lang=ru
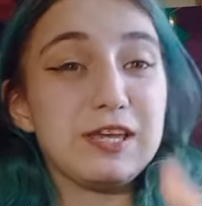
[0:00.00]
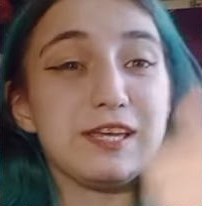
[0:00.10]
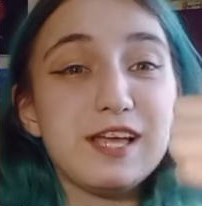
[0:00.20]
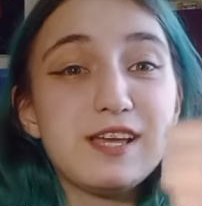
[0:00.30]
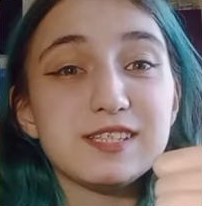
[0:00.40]

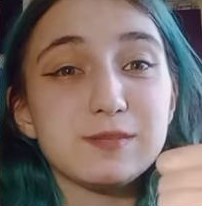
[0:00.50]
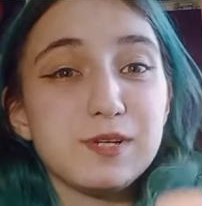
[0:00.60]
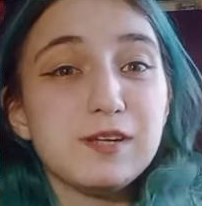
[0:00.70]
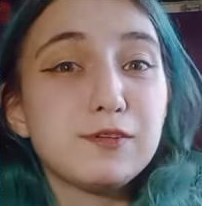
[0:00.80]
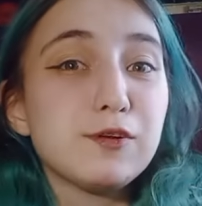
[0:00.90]
И так я
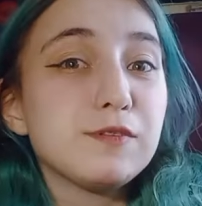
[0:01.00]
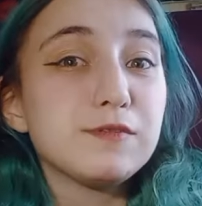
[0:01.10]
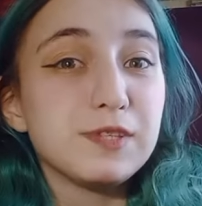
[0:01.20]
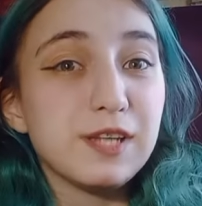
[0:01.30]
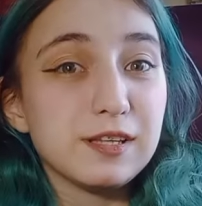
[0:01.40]
заболела второй
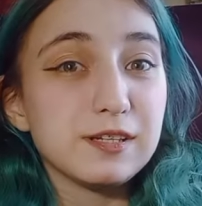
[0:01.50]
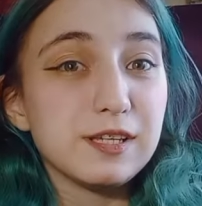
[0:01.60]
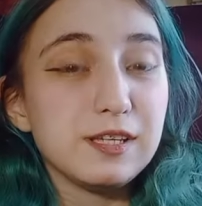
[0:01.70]
раз ветрянкой.